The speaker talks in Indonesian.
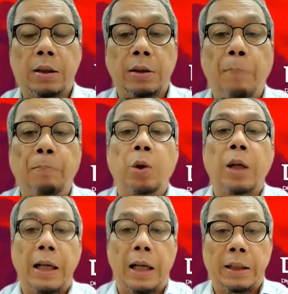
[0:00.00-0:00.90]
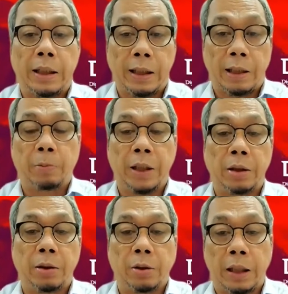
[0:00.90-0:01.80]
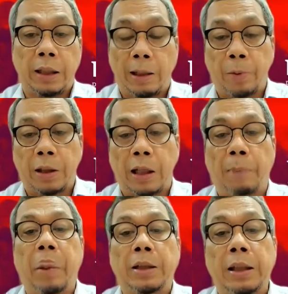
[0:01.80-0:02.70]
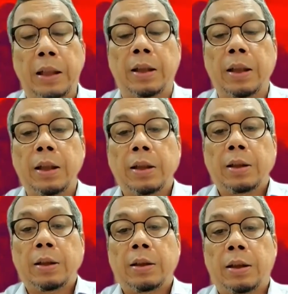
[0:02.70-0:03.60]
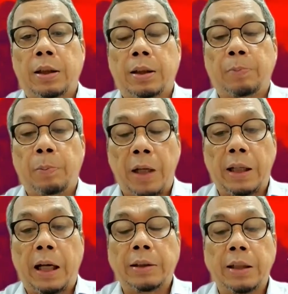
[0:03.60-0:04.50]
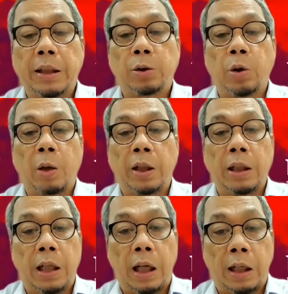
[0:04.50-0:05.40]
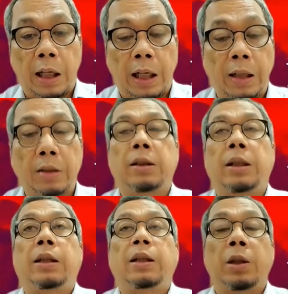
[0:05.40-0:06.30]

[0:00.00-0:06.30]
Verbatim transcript: campuran lah kira-kira begitu ya. Yang pertama tadi eh, pembiayaannya itu lewat negara lewat